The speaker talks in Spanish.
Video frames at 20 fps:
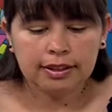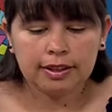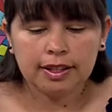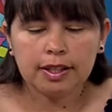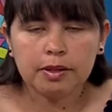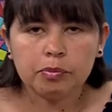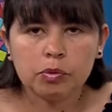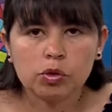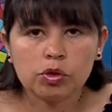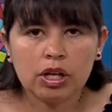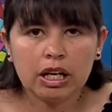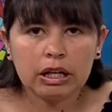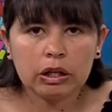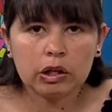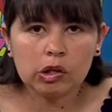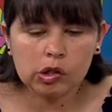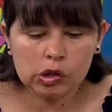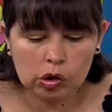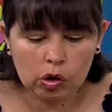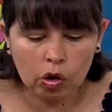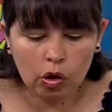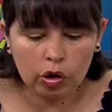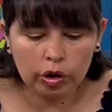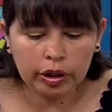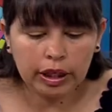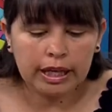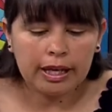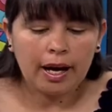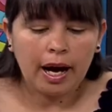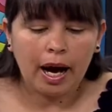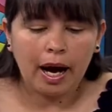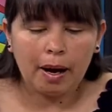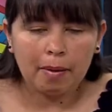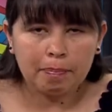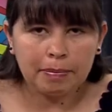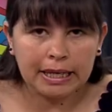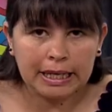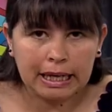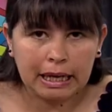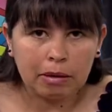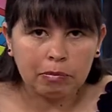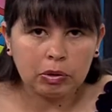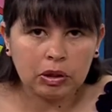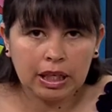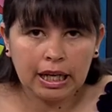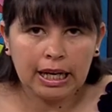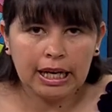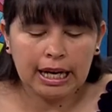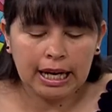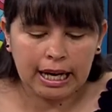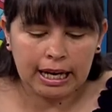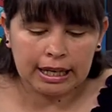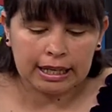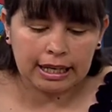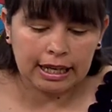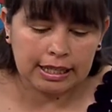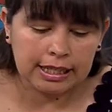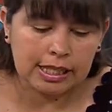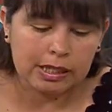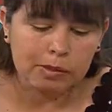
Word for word: tenemos el roscón, aplicamos la laca y